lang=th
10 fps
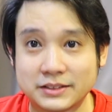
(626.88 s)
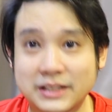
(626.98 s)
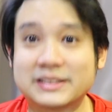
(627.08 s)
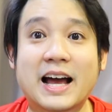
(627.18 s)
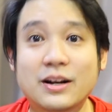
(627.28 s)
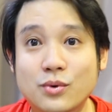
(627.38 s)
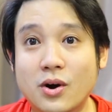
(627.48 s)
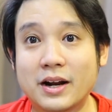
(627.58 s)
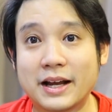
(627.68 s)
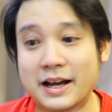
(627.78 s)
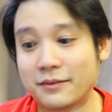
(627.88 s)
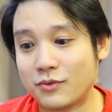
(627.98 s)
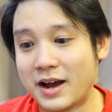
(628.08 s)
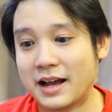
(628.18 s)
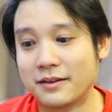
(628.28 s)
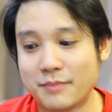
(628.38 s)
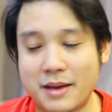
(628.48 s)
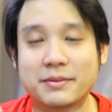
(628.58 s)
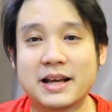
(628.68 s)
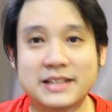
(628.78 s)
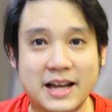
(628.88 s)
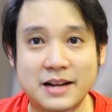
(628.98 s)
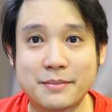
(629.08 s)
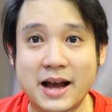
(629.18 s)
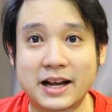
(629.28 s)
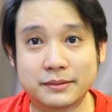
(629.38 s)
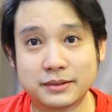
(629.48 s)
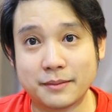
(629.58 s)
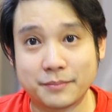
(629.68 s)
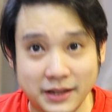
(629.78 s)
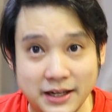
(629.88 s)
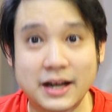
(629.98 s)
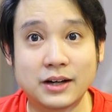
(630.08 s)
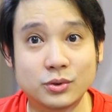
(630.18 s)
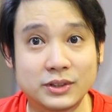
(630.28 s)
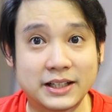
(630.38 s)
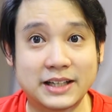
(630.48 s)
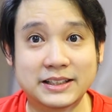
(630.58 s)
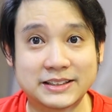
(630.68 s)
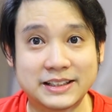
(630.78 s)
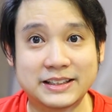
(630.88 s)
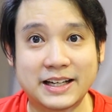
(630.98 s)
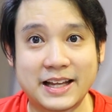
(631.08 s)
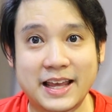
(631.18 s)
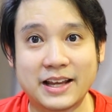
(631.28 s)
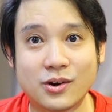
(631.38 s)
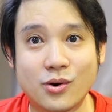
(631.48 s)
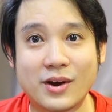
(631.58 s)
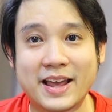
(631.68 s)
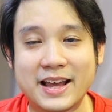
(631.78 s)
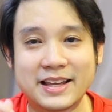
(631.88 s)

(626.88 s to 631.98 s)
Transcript: ศึกษาดูก่อนนะครับว่าแบบไหนใช้ได้บ้างกับสำหรับเครื่องรุ่นที่ท่านจะซื้อนั่นเองโอเค